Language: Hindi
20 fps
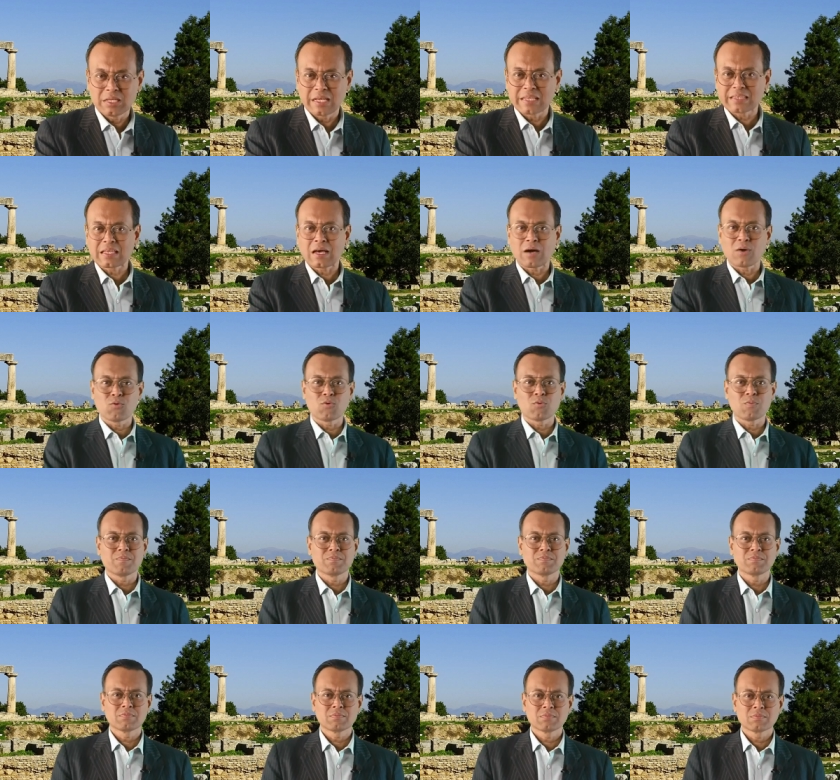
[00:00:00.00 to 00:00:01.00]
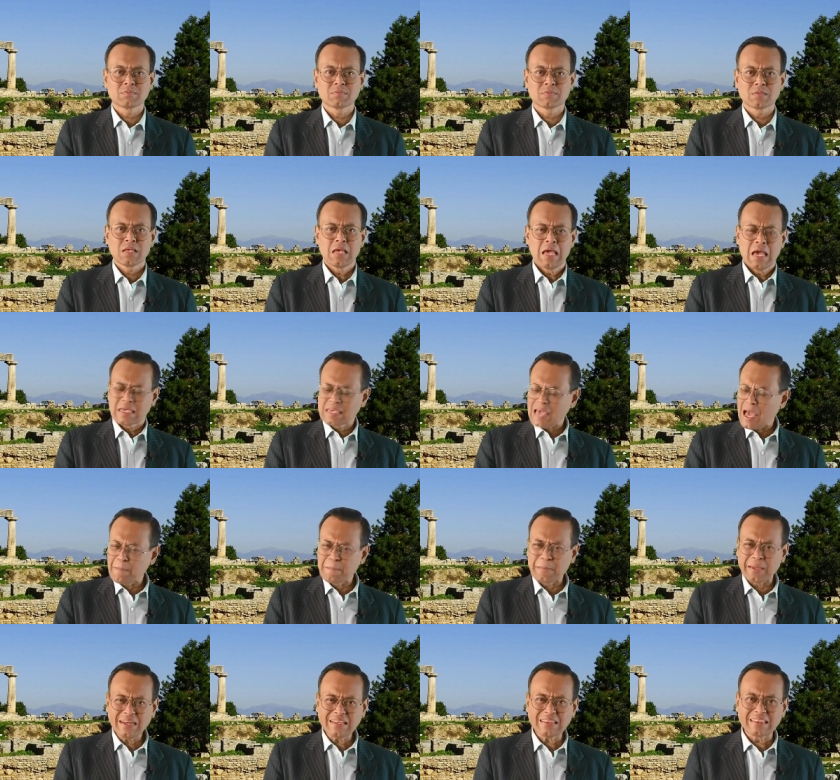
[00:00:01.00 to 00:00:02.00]
देता हूँ क्या
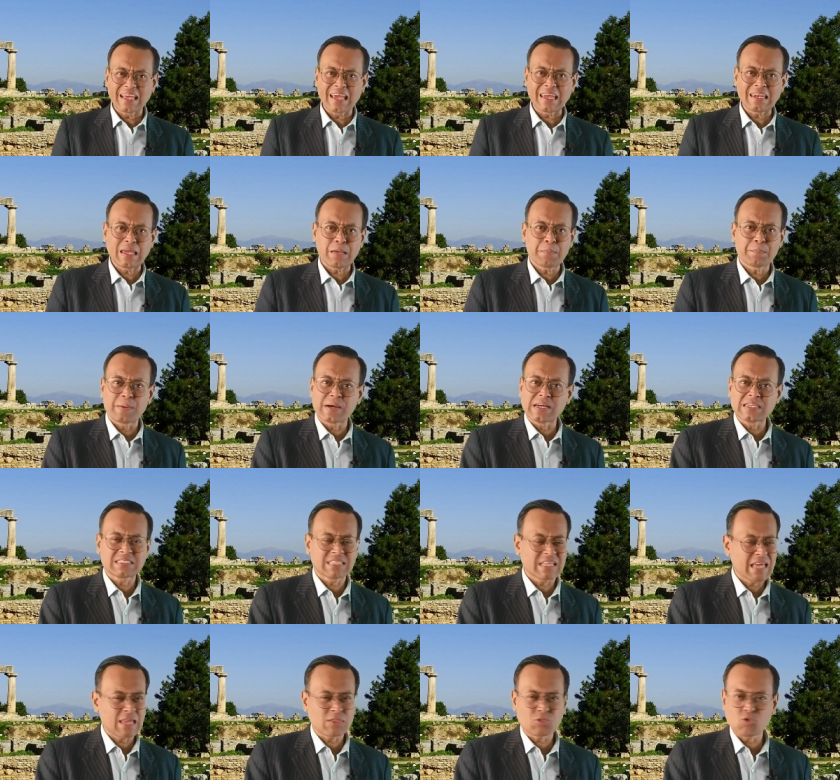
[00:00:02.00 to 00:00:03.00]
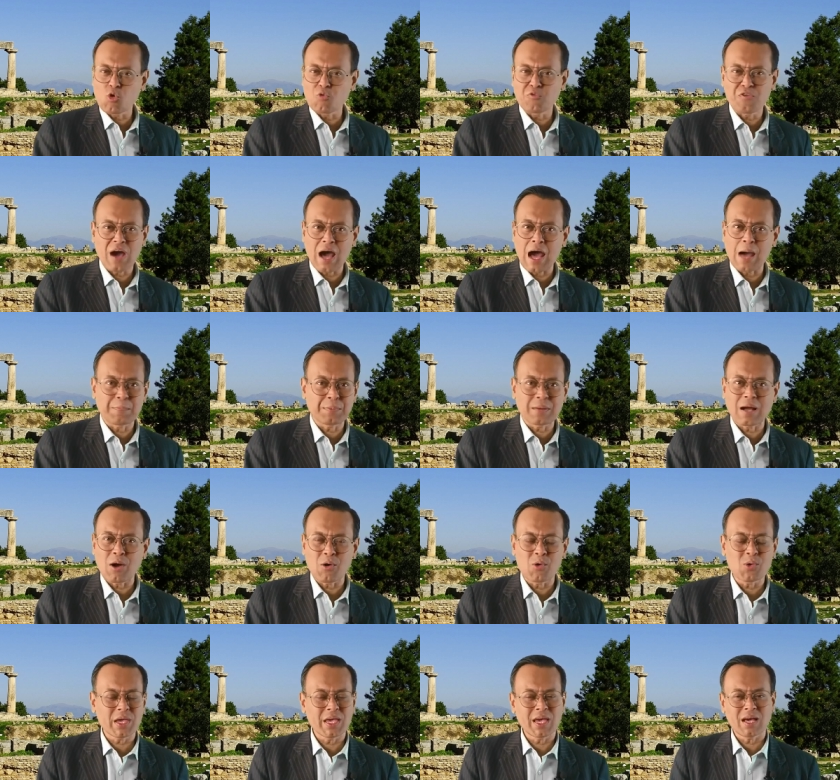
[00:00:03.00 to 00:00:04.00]
मेरे देने भर से यह तोहफा आपका
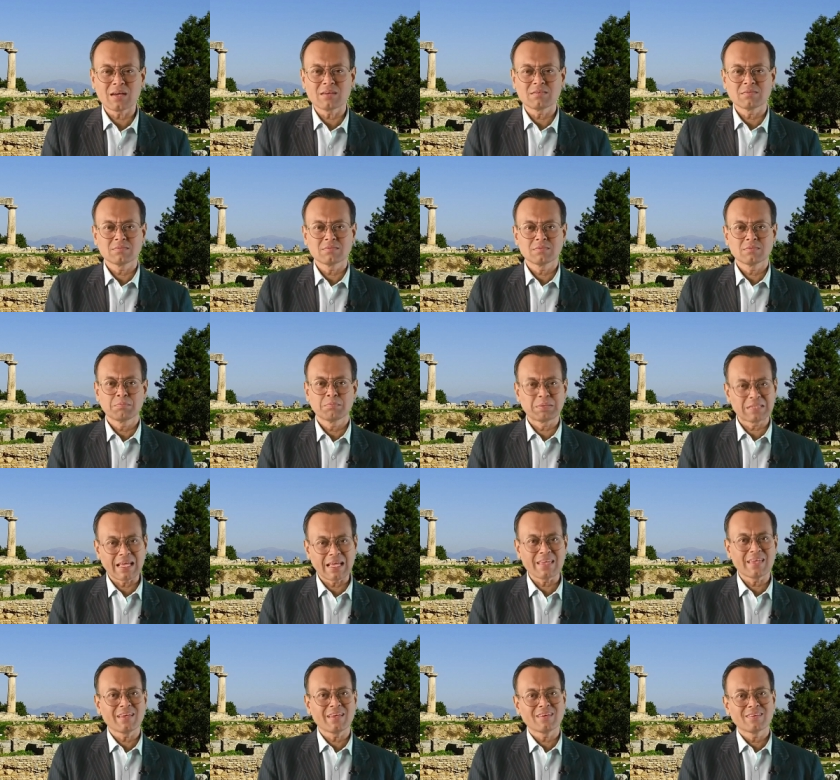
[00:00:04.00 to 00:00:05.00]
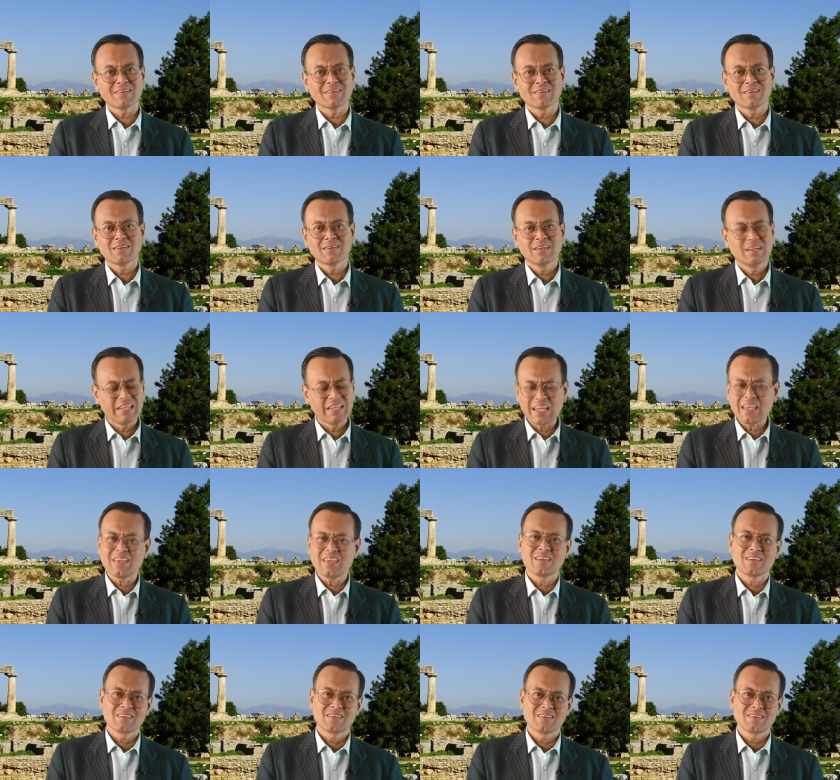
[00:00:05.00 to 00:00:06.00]
हो गया बताइए
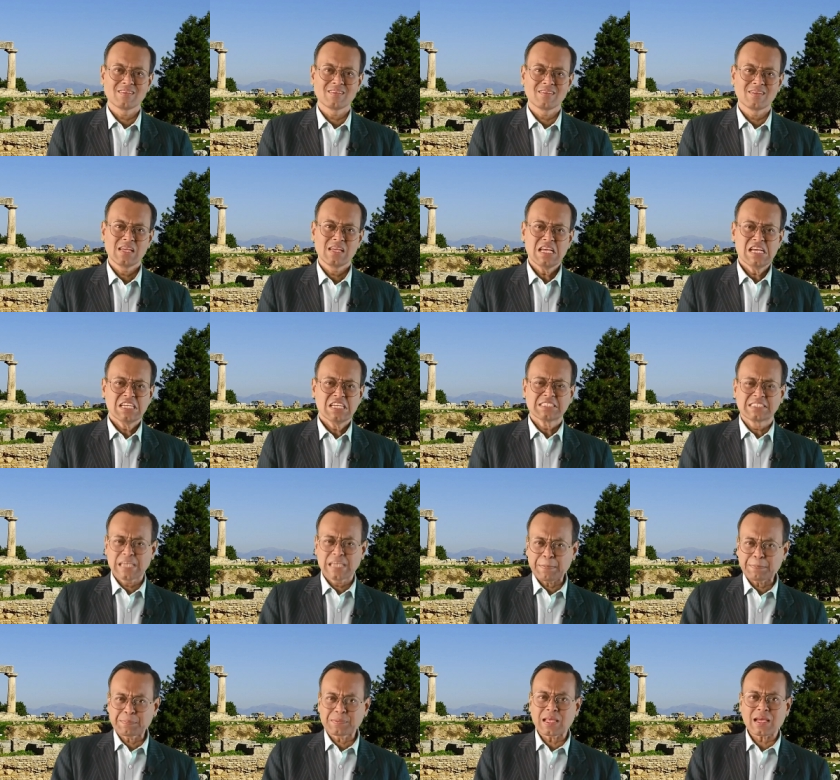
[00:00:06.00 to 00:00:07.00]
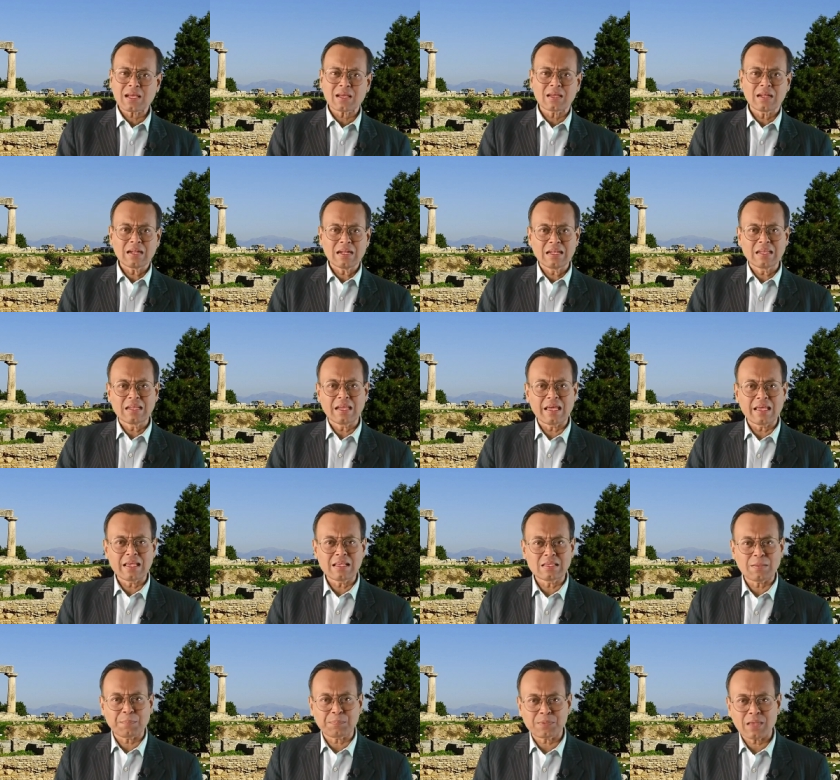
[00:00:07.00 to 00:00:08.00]
नहीं जब तक
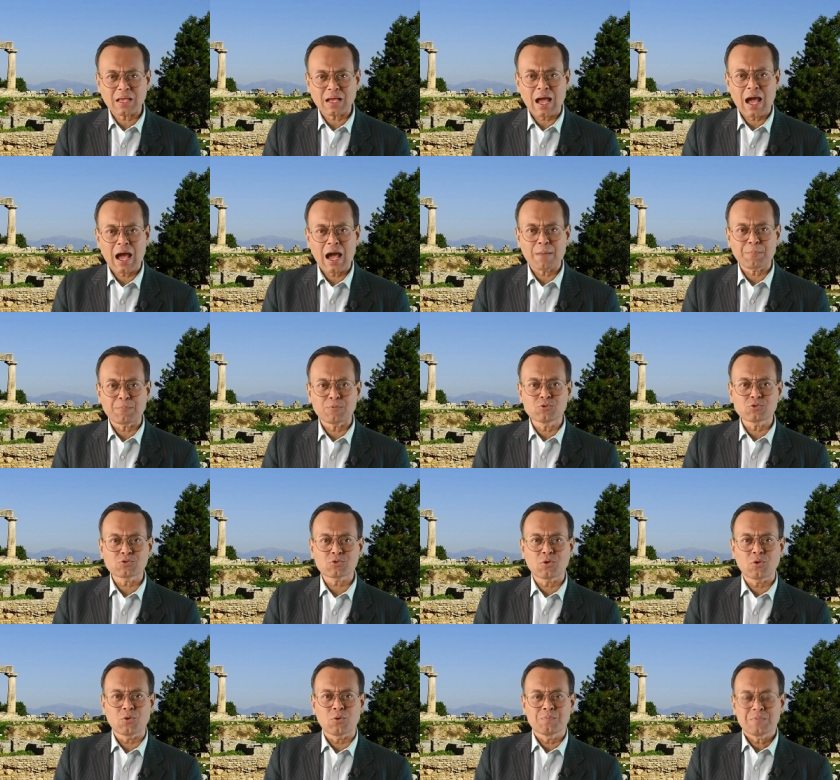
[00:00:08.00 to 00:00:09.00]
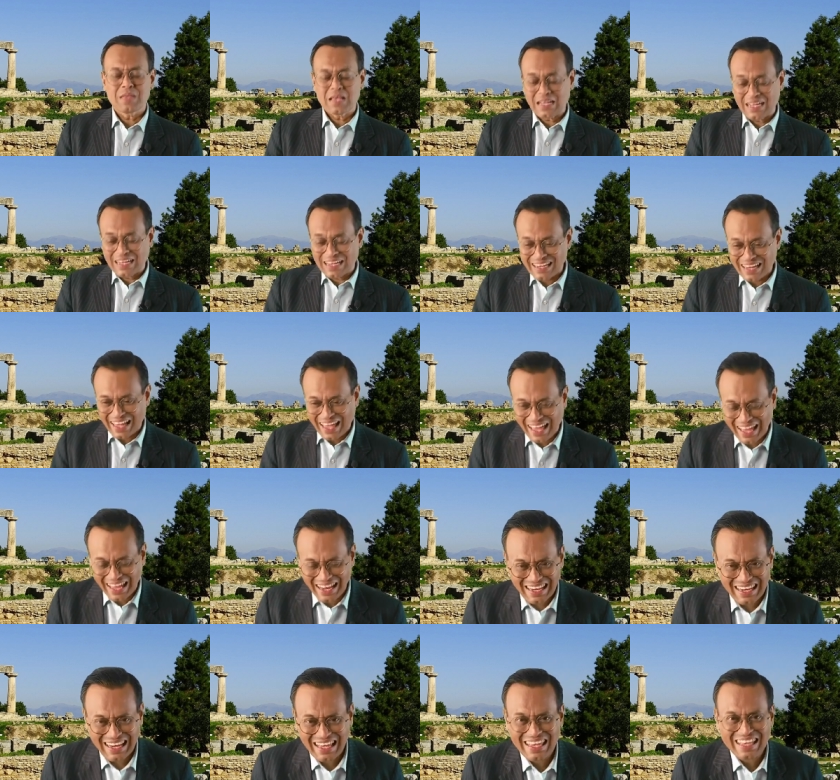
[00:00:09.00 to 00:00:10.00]
नहीं जब तक आप उसको
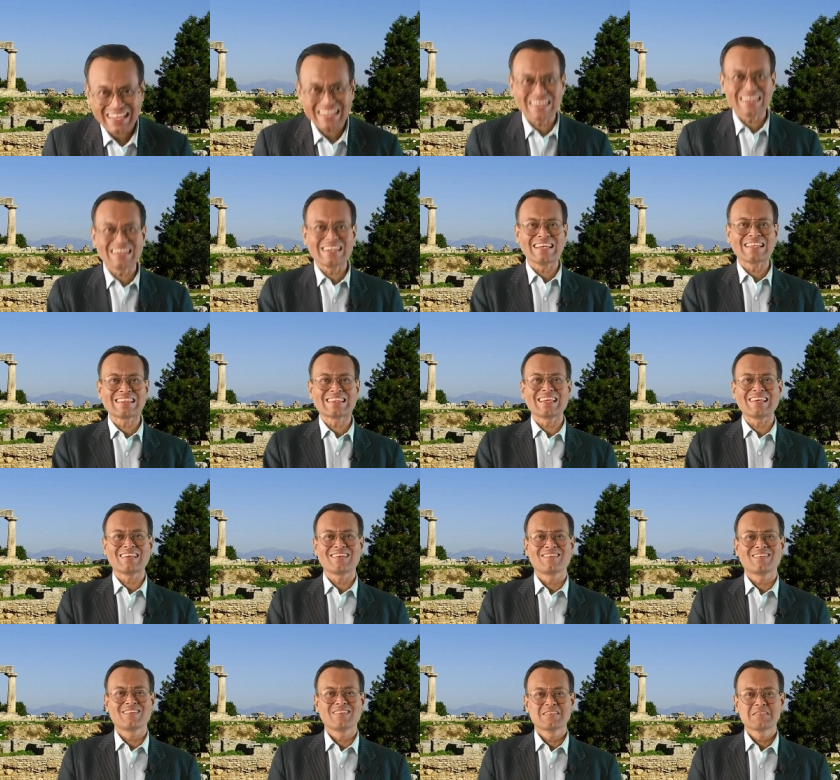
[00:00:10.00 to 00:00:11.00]
ग्रहण नहीं कर लेते